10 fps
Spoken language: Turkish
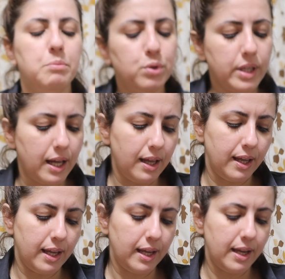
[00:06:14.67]
Bu da
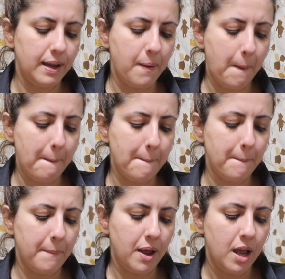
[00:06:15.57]
eee
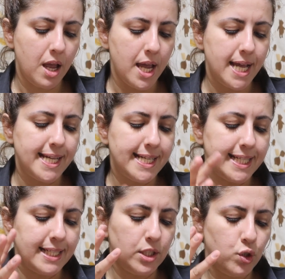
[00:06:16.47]

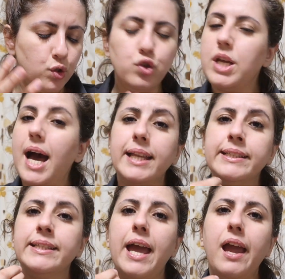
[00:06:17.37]

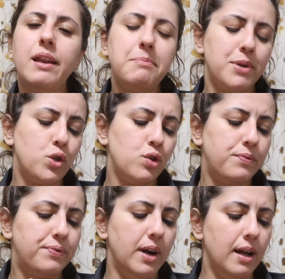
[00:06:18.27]
dünyanın en
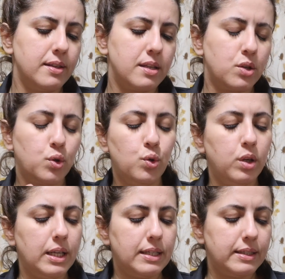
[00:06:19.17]
meşhur Fransız
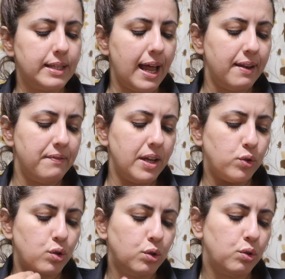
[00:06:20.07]
güllerinden
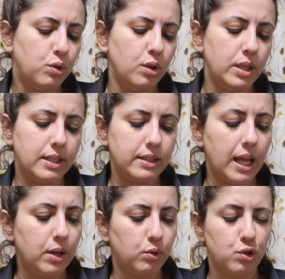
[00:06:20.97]
ve Türk
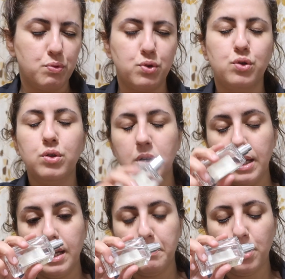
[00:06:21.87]
güllerinden oluşmuştur.
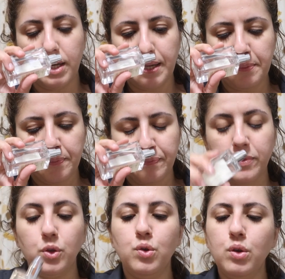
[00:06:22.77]
Böyle
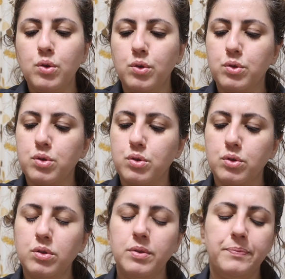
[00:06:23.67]
gül
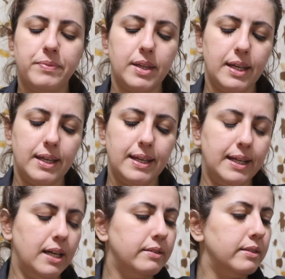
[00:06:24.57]
kokusunun
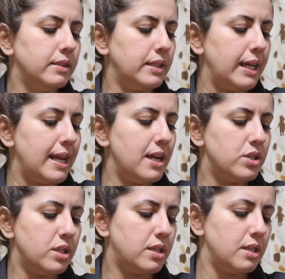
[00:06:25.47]
e, kadının
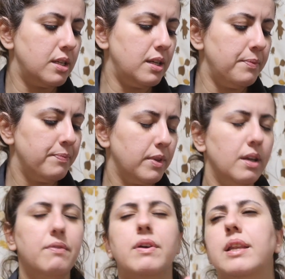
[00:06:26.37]
enerjisini
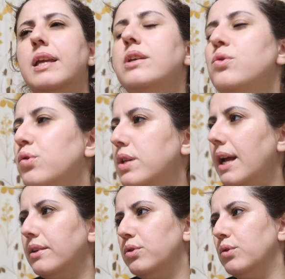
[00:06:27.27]
ve neyi
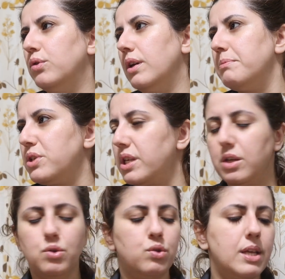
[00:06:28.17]
yükseltiyordu ya? Bir
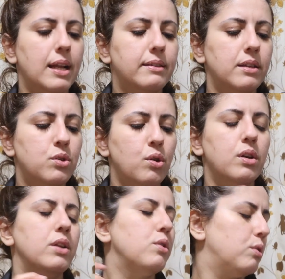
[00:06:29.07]
şeyi yükselttiği
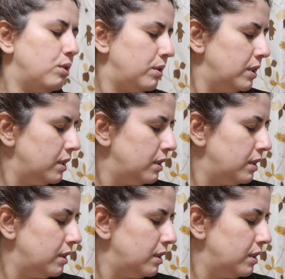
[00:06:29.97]
söyleniyordu.